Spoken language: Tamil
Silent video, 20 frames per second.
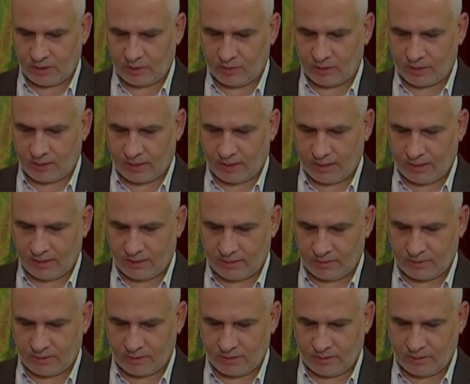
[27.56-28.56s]
இஸ்ரேல்
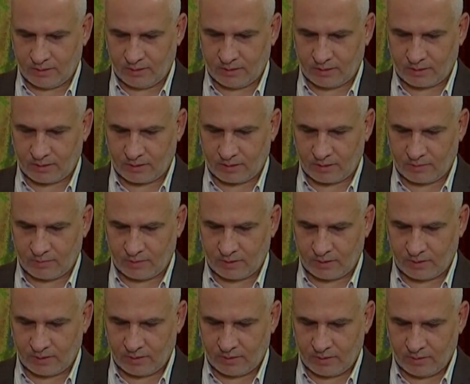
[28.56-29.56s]
நாடாளுமன்றத்தில்
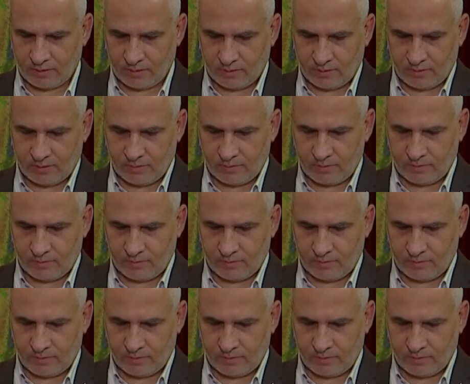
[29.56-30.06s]
நஃப்டலி பெனட்